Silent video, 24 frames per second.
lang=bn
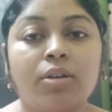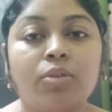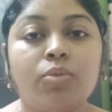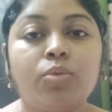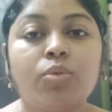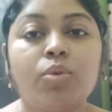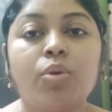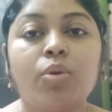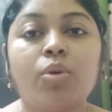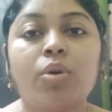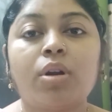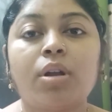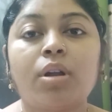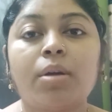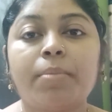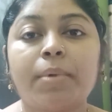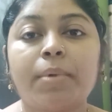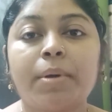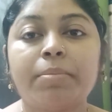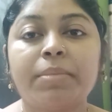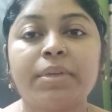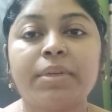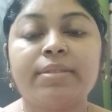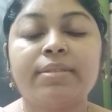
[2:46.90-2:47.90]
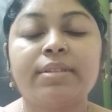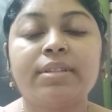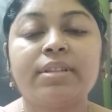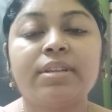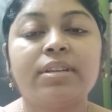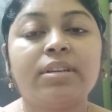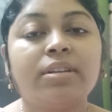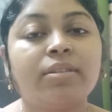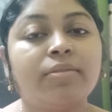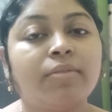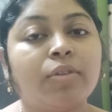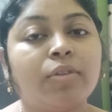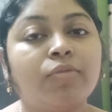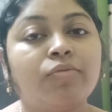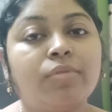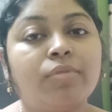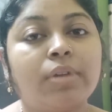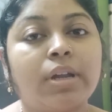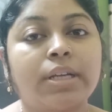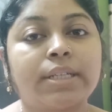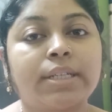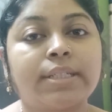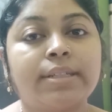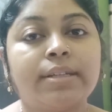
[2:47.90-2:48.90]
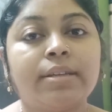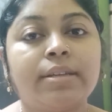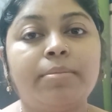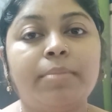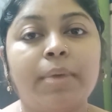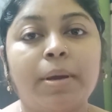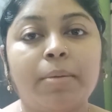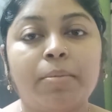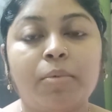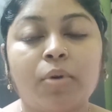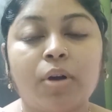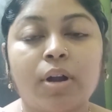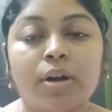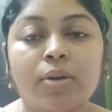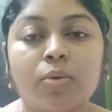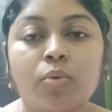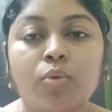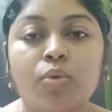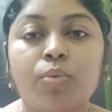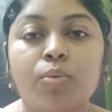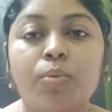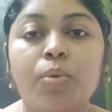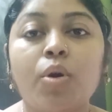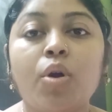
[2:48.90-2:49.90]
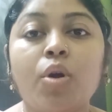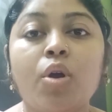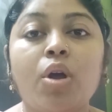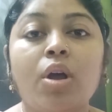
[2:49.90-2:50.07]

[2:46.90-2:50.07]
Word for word: গুঁড়ো করা পামকিন সিট এবং ফ্ল্যাক্স ব্যবহার করব